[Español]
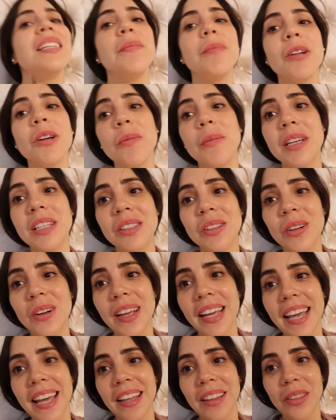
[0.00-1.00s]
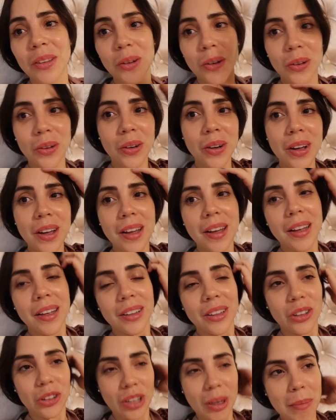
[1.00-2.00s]
Siempre comienzo leyendo
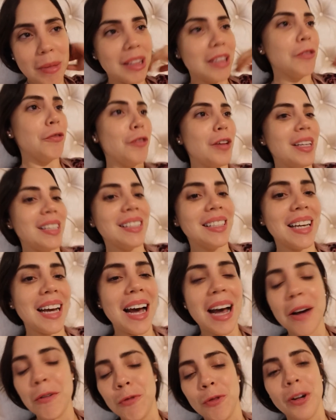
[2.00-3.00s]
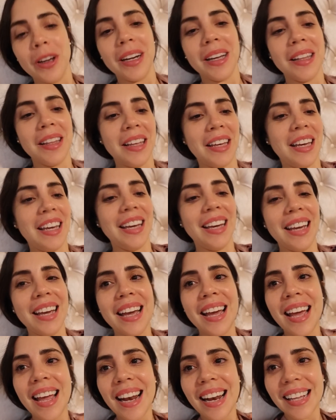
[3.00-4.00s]
totalmente fresca afuera de
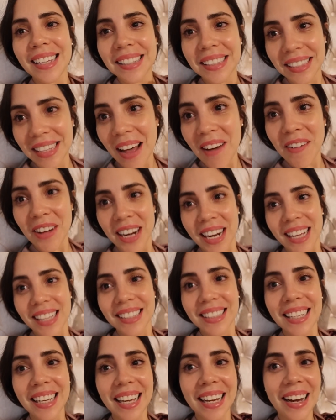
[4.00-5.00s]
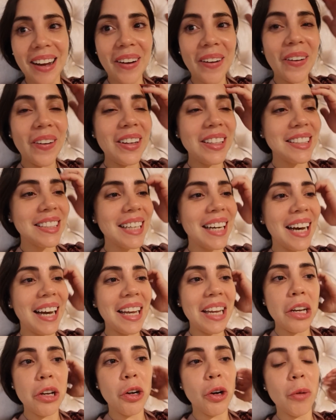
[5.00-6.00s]
las sábanas y la
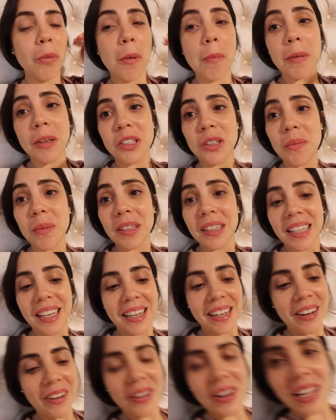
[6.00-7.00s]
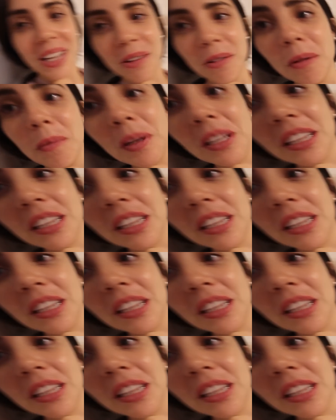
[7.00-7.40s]
colcha y luego me empiezo a meter. Ahora yo me